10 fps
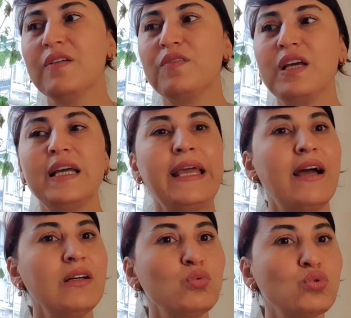Ve
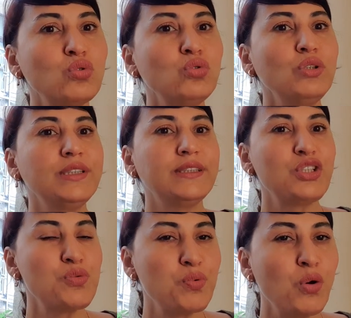eğer uzun süredir
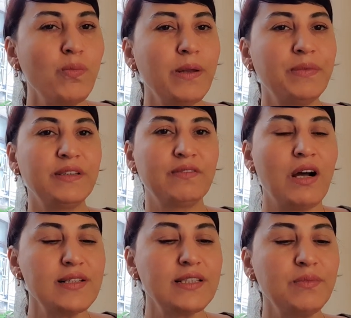iş problemin
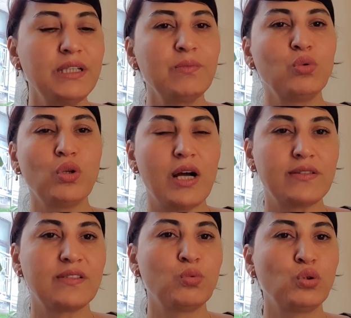varsa bile bunu
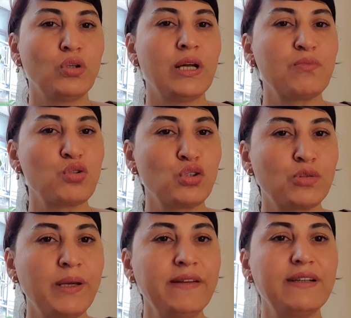artık bu dönem
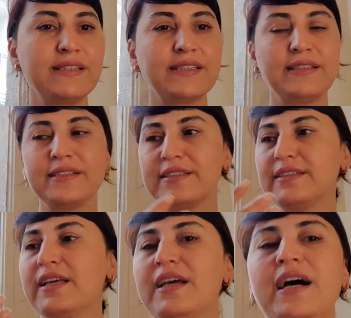çözme evresindesin.
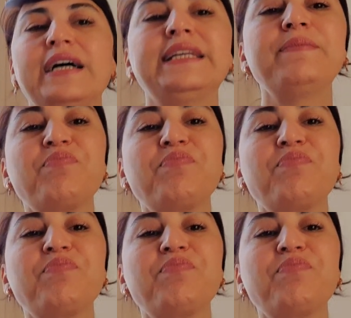Hani